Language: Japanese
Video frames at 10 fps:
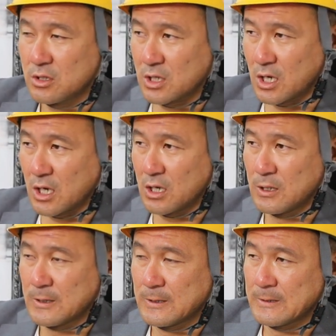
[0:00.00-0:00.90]
だから
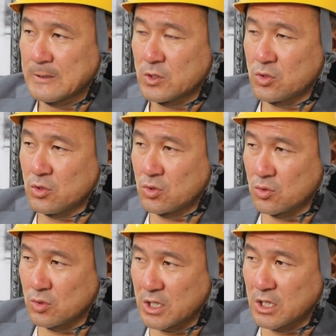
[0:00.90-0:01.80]
究
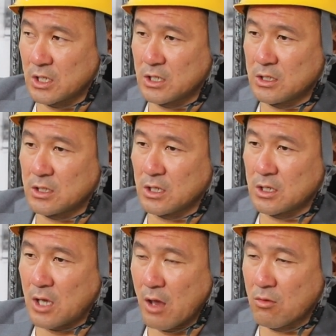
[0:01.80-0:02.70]
極は経費って
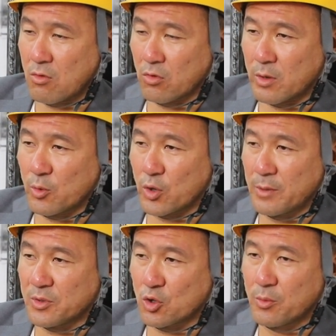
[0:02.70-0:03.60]
結構なもの
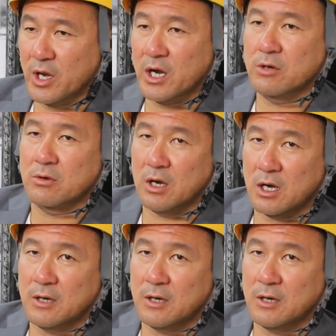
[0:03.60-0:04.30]
が認められるか